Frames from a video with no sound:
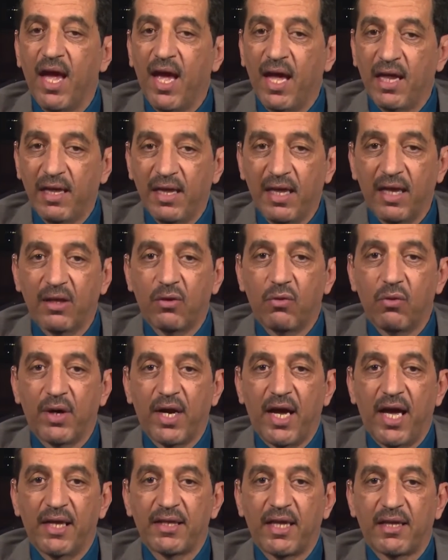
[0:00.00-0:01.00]
الكره
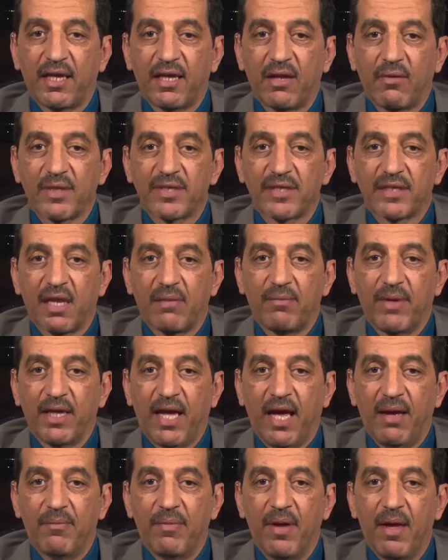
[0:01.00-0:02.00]
عادت الى وسط
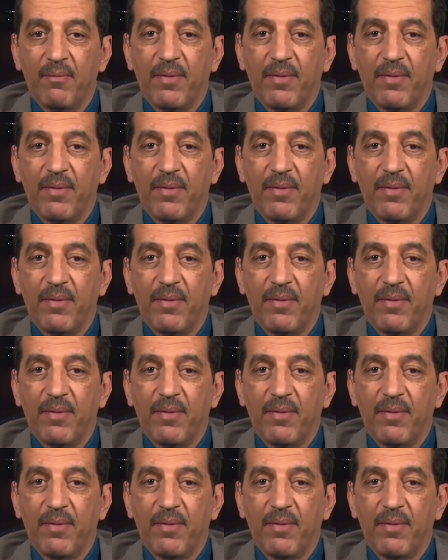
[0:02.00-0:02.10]
الملعب